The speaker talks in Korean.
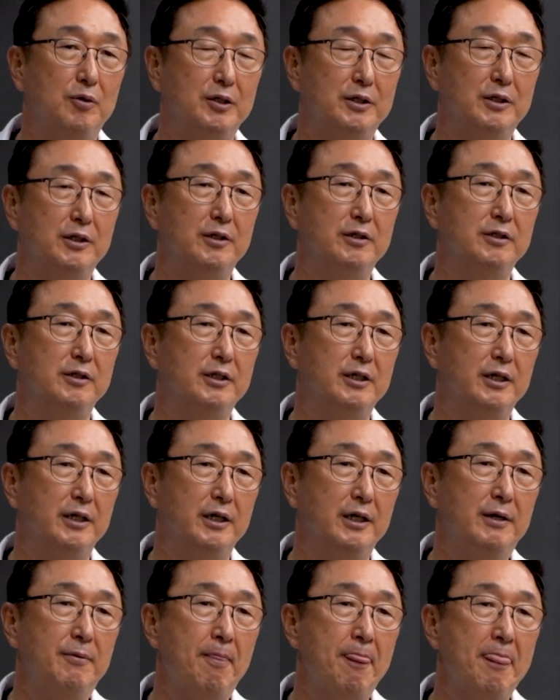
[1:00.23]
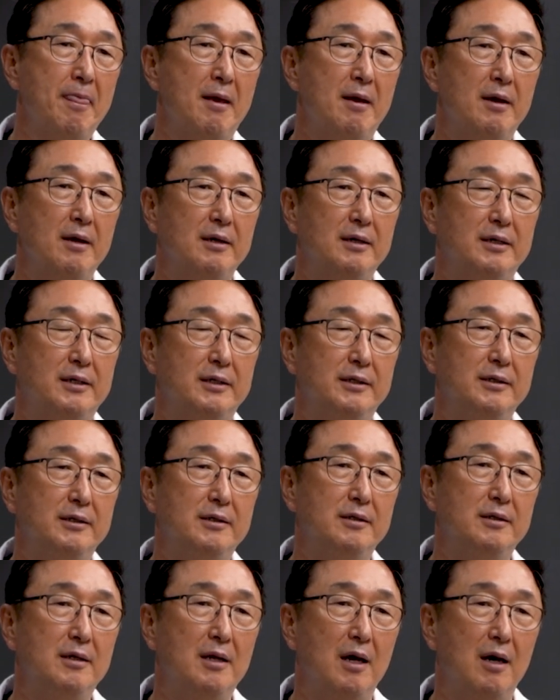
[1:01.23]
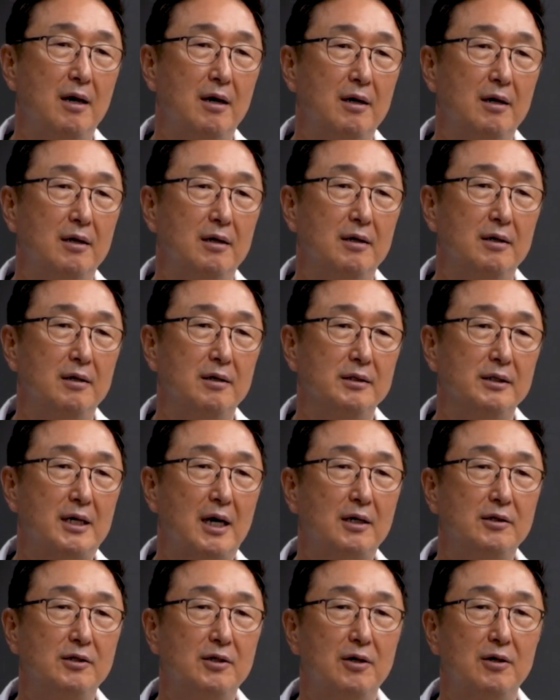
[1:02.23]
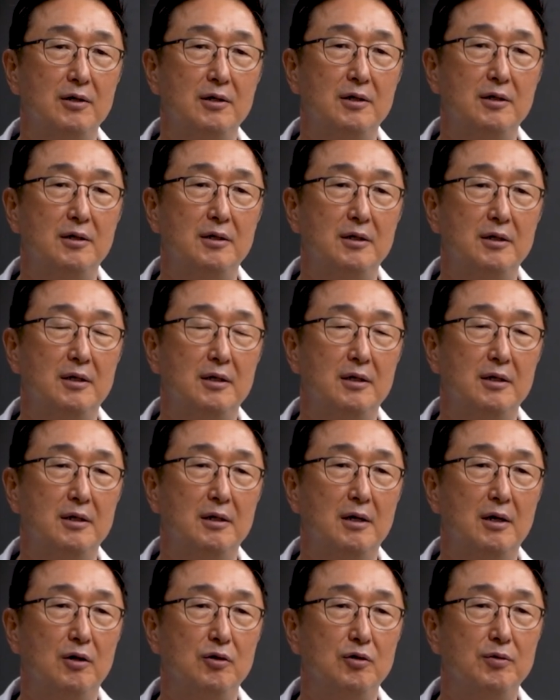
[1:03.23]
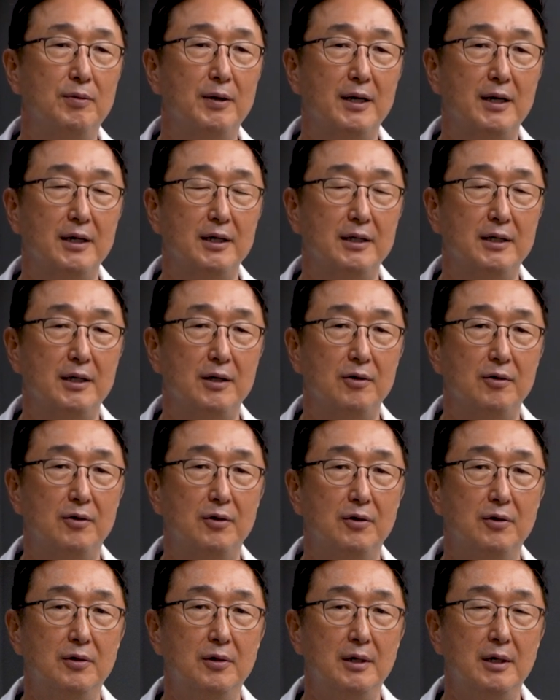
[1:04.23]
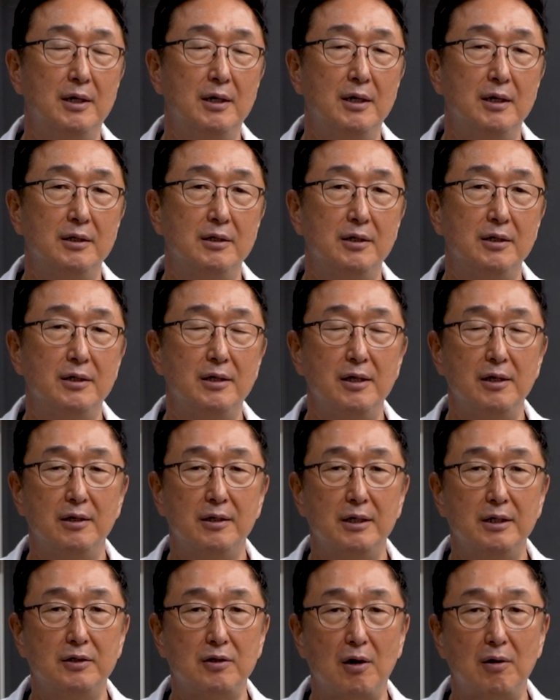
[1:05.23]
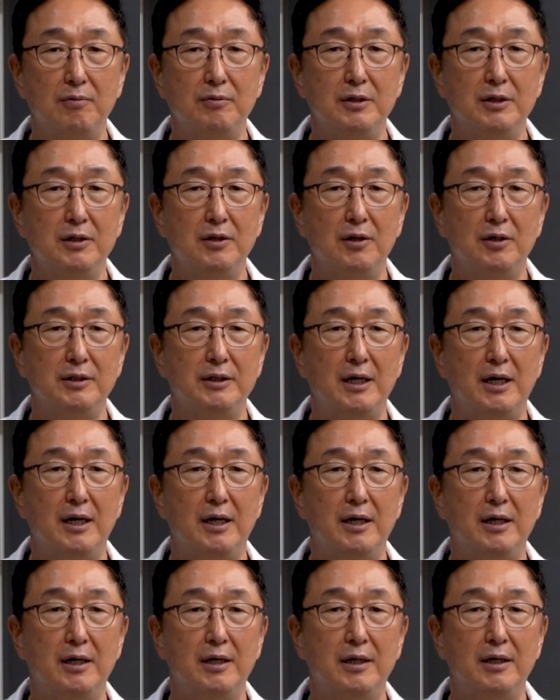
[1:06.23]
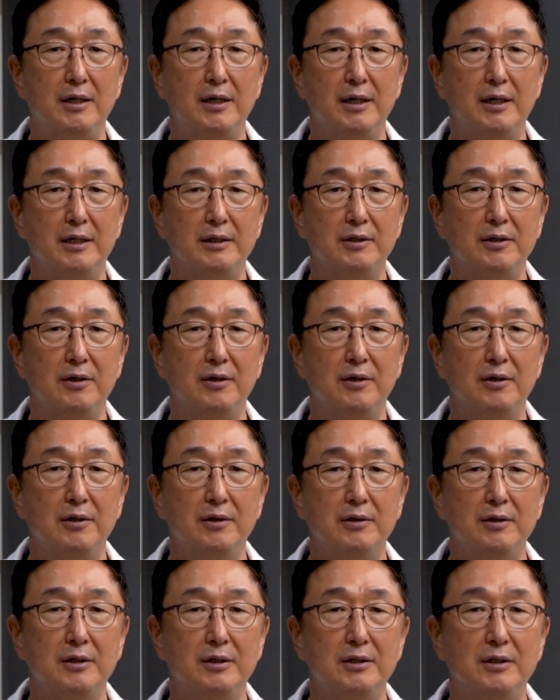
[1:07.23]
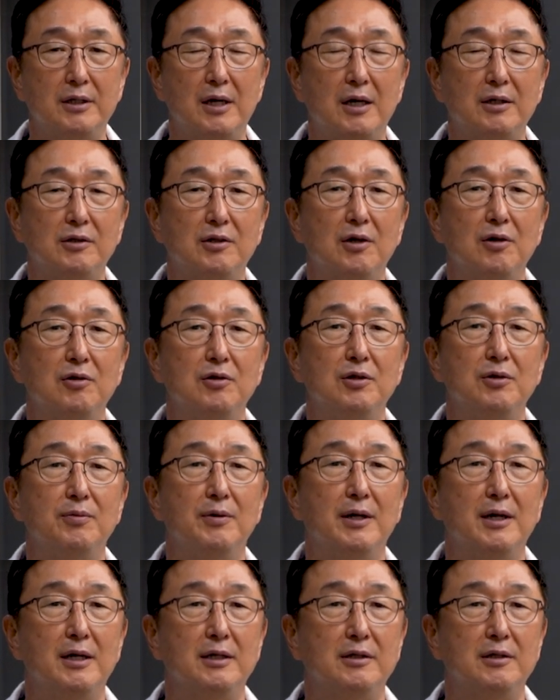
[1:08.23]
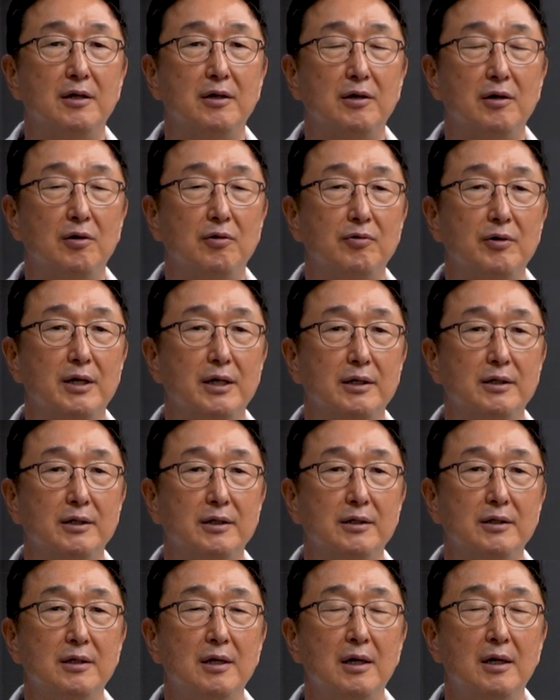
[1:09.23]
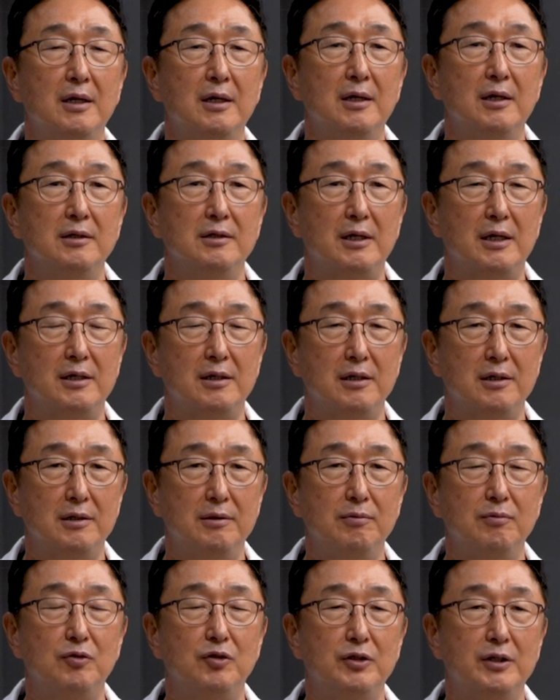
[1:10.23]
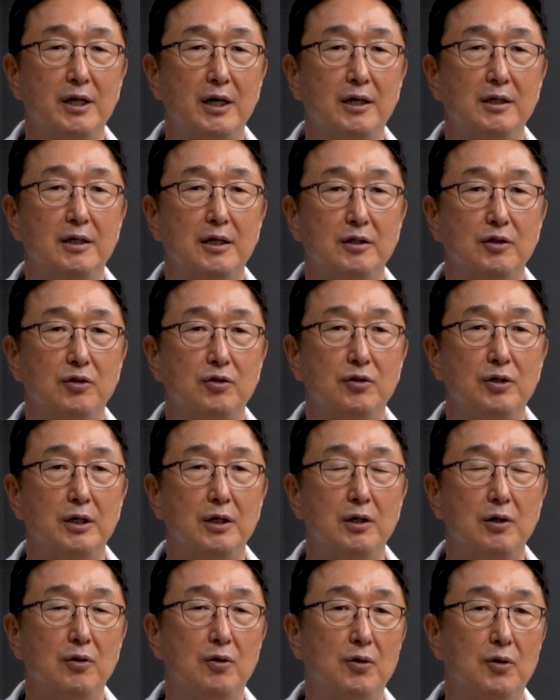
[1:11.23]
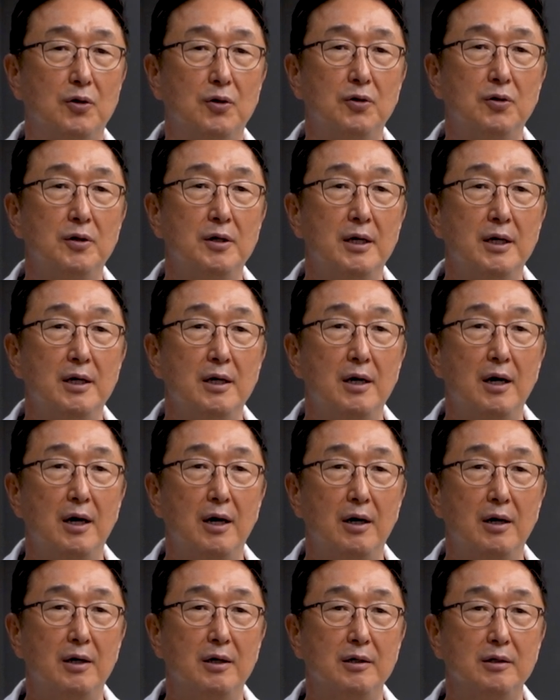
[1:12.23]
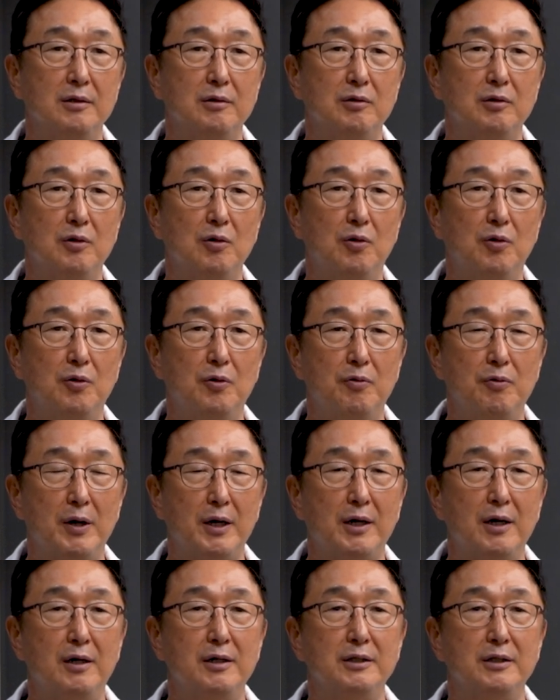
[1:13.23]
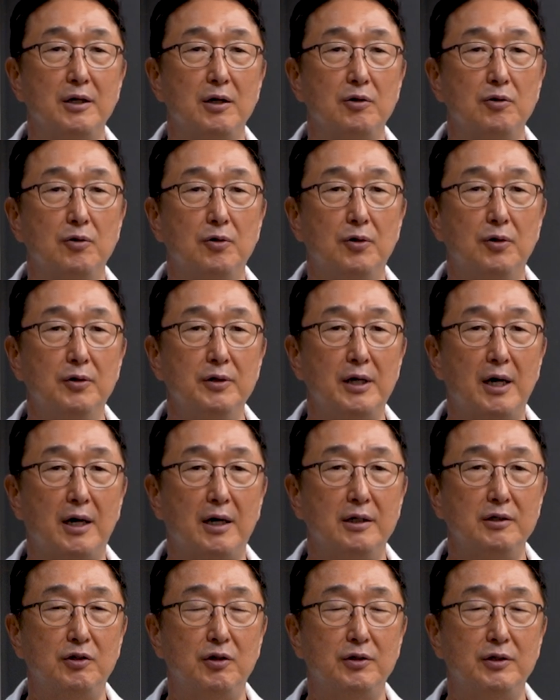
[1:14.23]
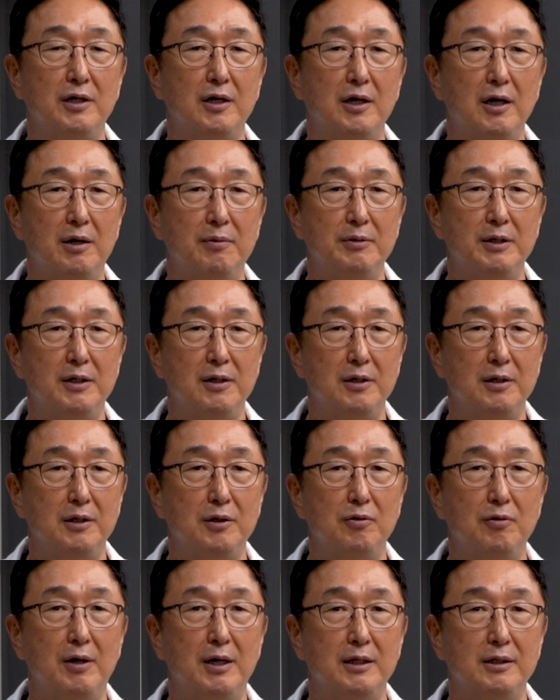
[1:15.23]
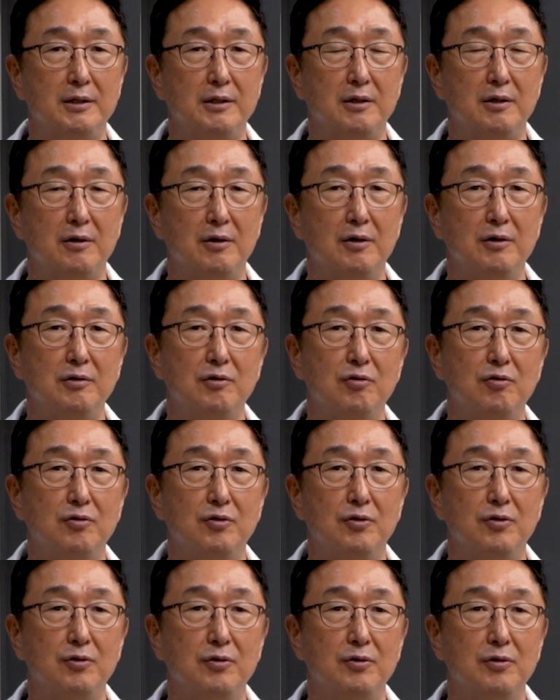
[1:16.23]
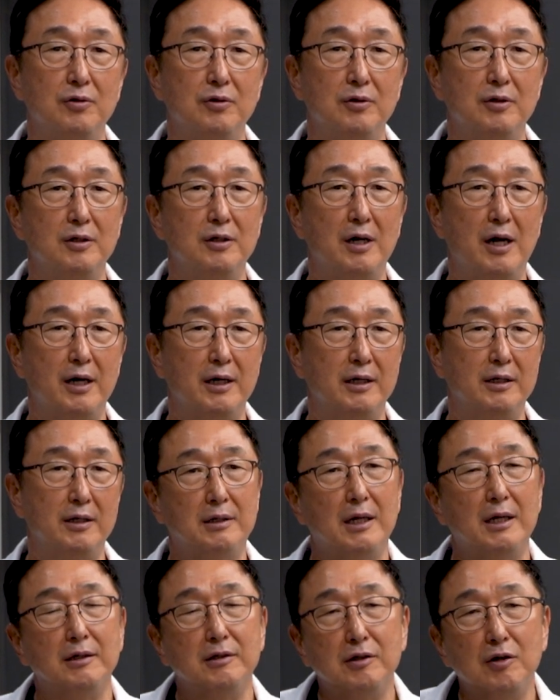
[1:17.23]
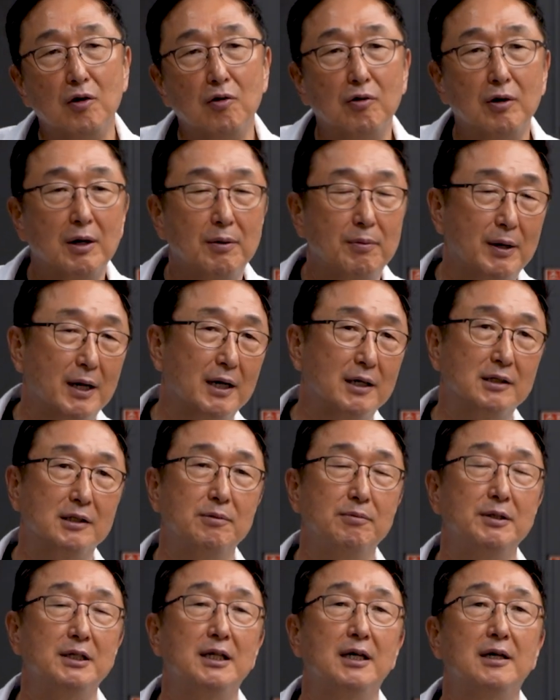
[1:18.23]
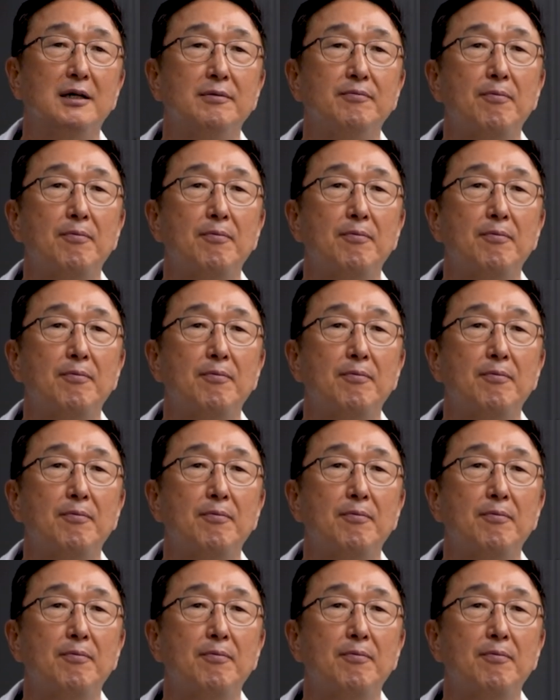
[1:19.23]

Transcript: 보시듯이 큰 어, 상처를 어, 유발하게 되고 특히 이렇게 젊은 여자에서 큰 상처를 유발했을 경우에는 사실 큰 문제가 될 수도 있고 아, 또 외과 의사로 약간 죄책감이 들기도 하는 그런 수술을 하게 된 경우가 많았습니다.